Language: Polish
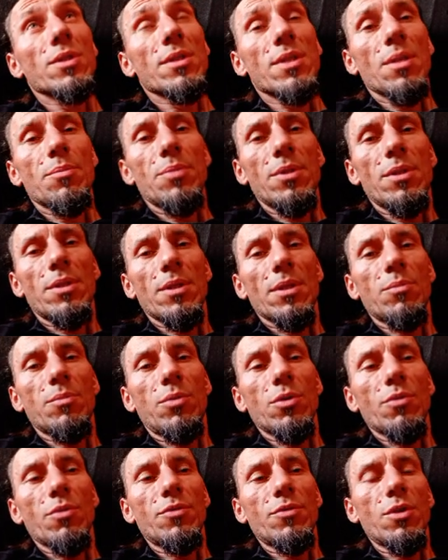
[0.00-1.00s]
zabitych
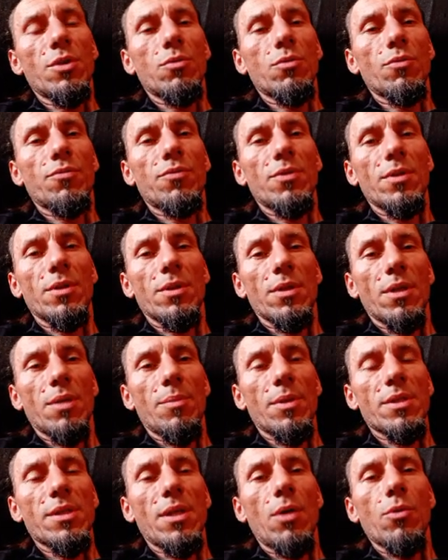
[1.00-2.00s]
bojowników e,
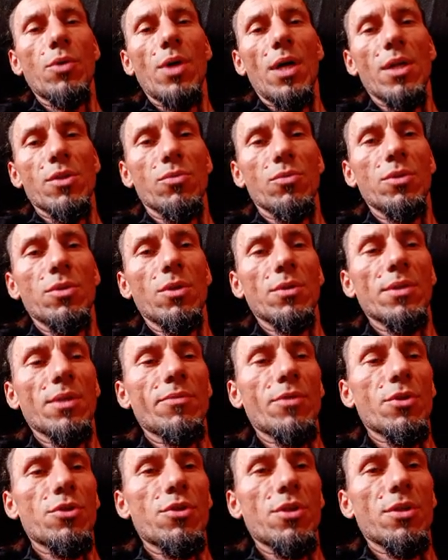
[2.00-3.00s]
chyba z Kaukazu i one
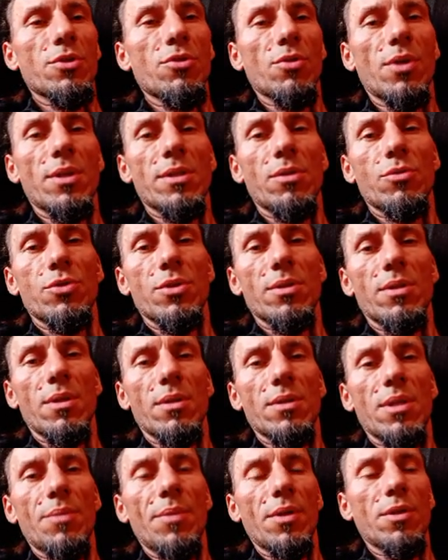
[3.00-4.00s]
właśnie się okazało, że
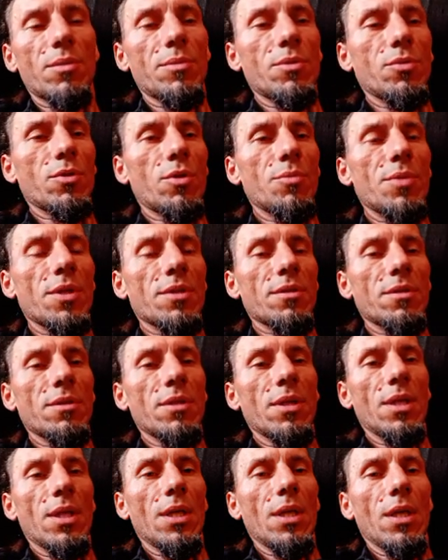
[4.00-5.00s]
zamach robiły kobiety,
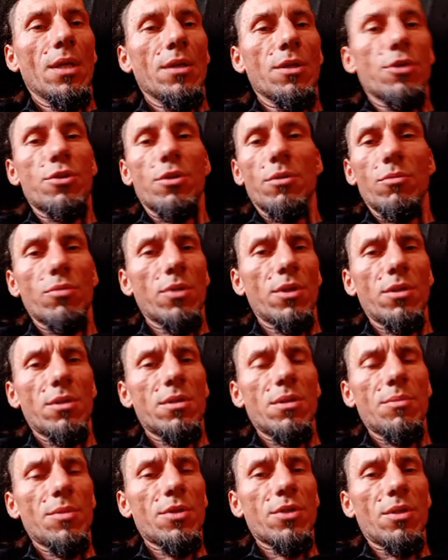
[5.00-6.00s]
jeśli tutaj
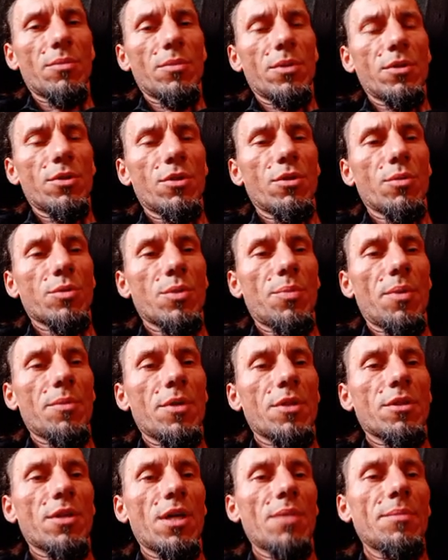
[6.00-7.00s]
nic nie mieszam, jeśli dobrze
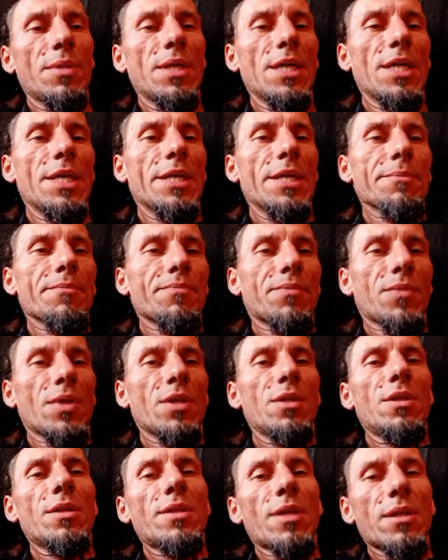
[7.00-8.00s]
pamiętam.
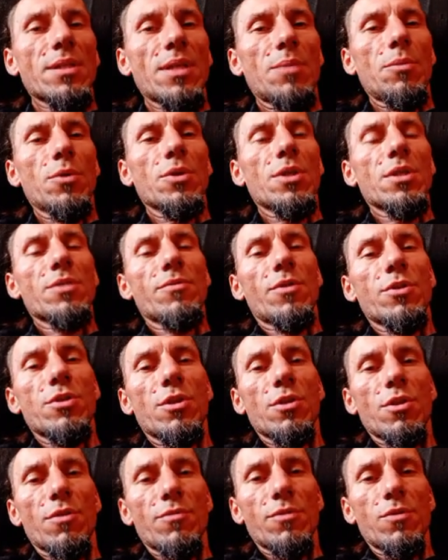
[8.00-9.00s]
I tak samo jest
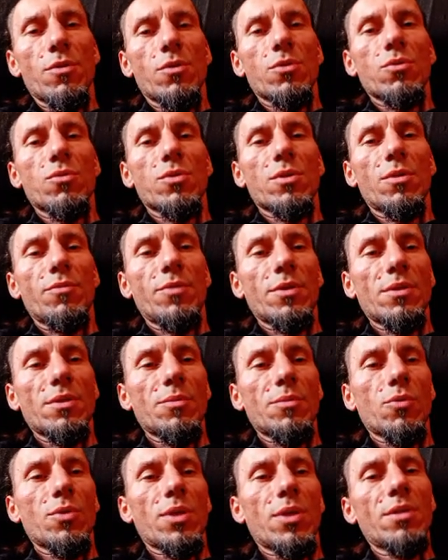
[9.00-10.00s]
właśnie, że w związku z konfliktem
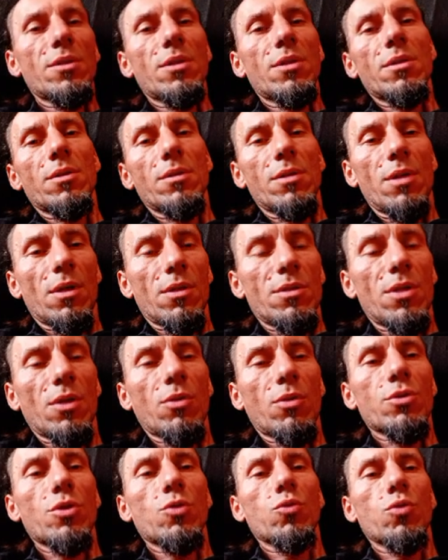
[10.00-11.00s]
na Ukrainie,
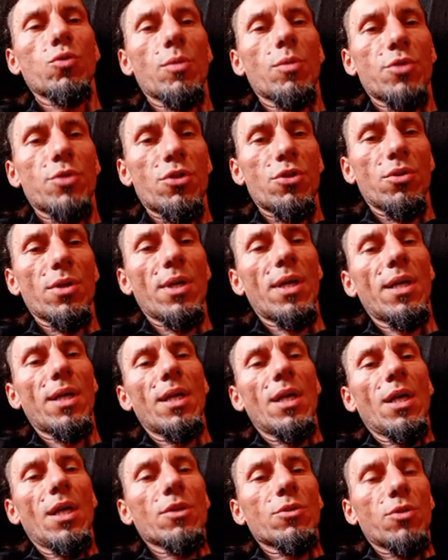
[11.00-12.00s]
jak on się długo przyciąga,
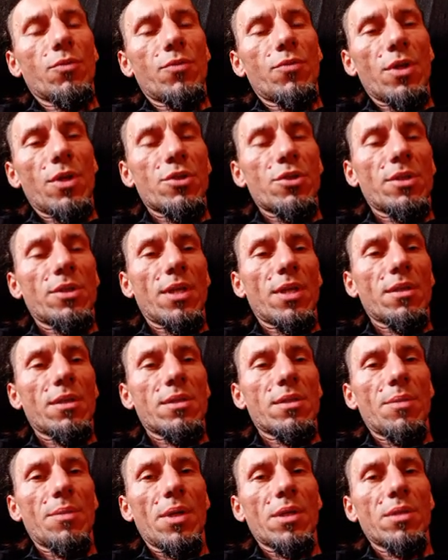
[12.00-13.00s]
to właśnie takie
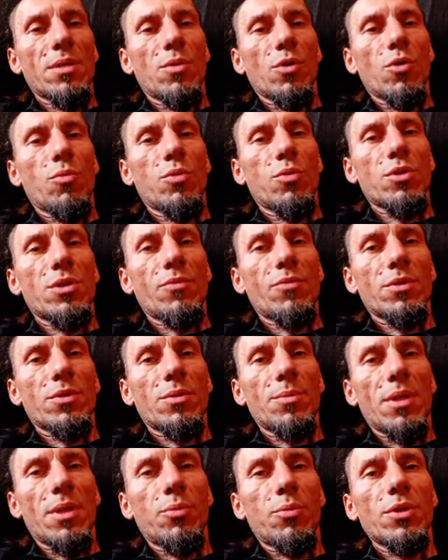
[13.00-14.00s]
zamachy mogą być na
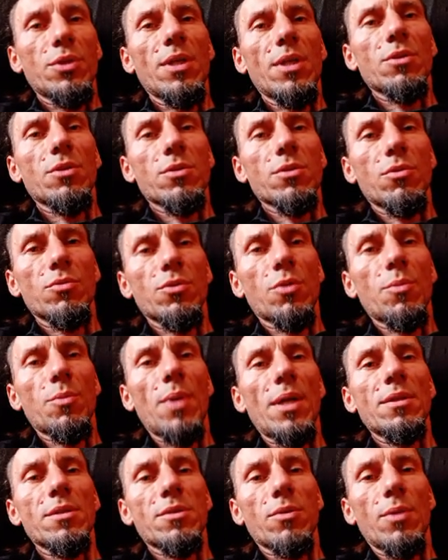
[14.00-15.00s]
Władimira Putina i to są
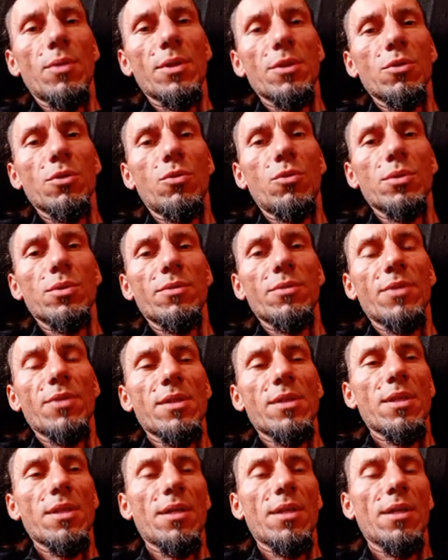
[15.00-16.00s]
normalnie, są artykuły o tym w
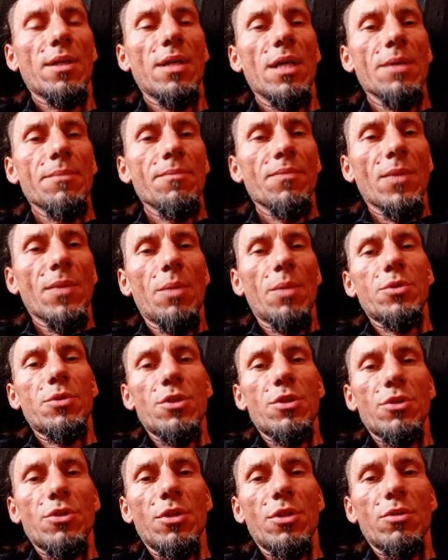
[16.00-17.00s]
gazetach. Jakbyście
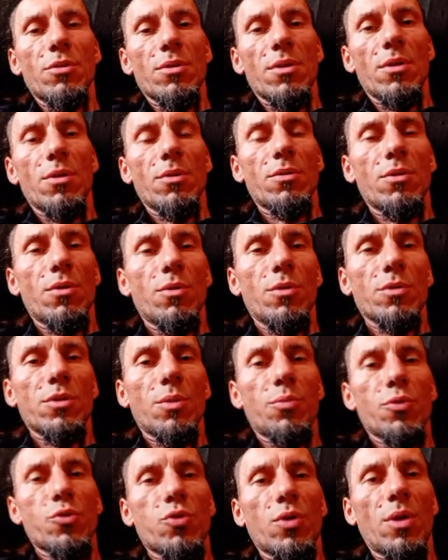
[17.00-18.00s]
będziecie chcieli, to, to, to
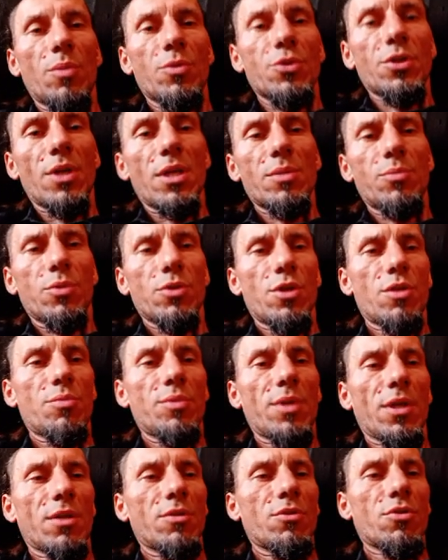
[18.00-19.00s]
poszukam jeszcze raz, bo gdzieś mi
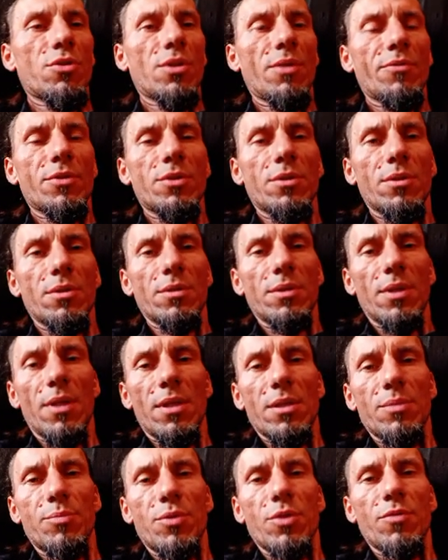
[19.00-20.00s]
takie coś nawet
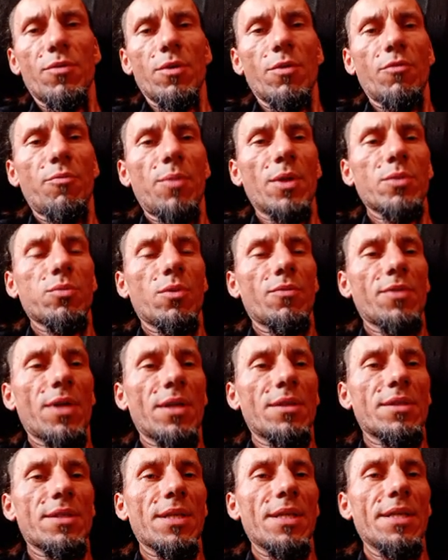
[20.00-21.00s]
teraz przed chwilą wpadło w
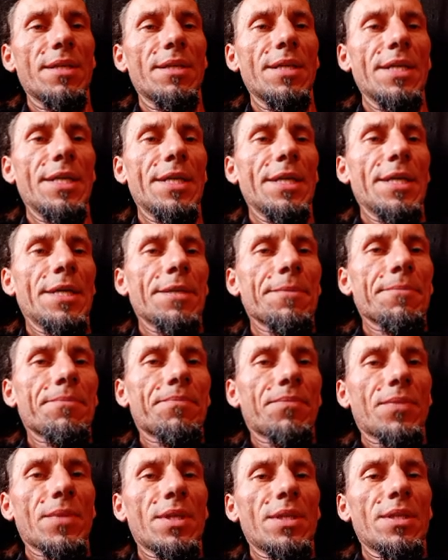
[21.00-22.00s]
ręce.
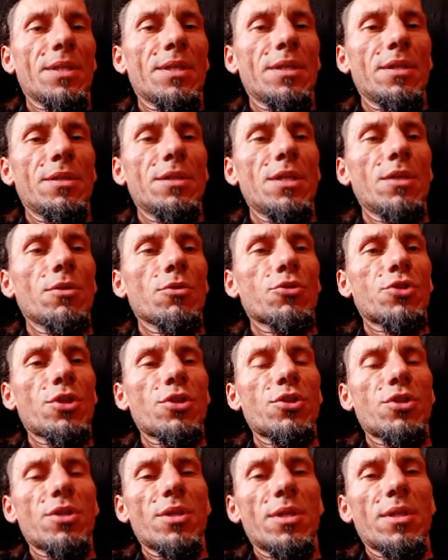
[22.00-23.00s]
E,
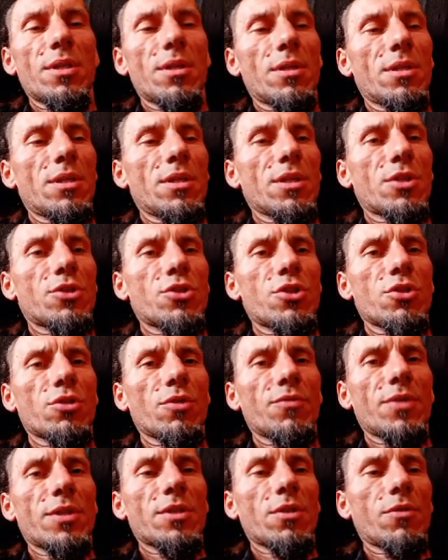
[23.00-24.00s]
jednocześnie e,
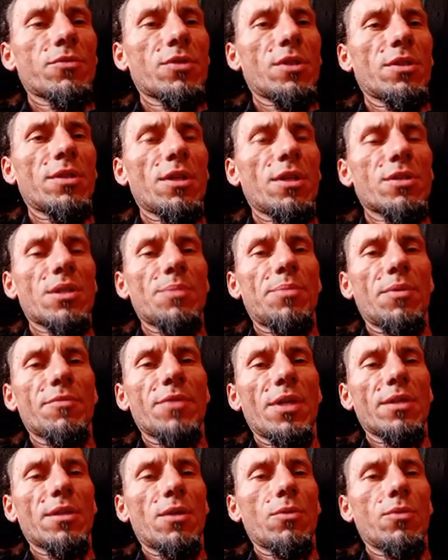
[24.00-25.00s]
Krzysztof Jackowski też
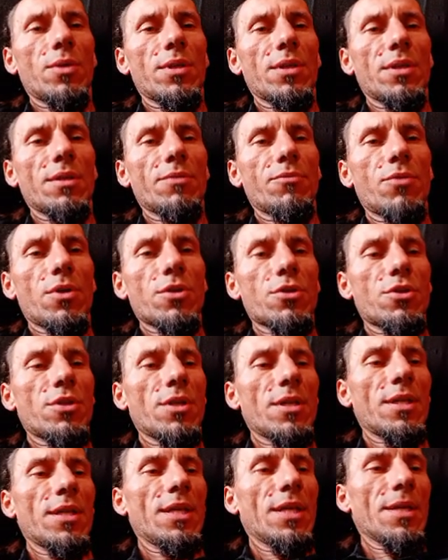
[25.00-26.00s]
zapowiadał e,
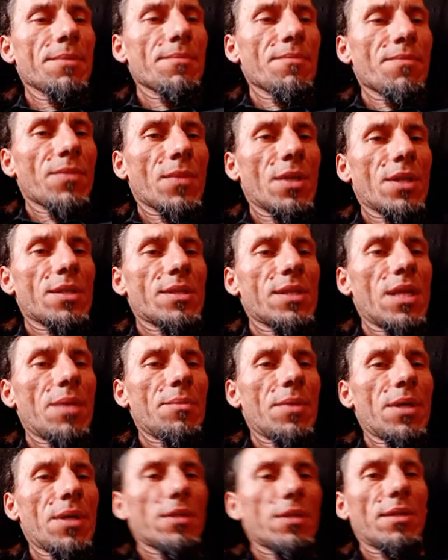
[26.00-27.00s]
właśnie zamach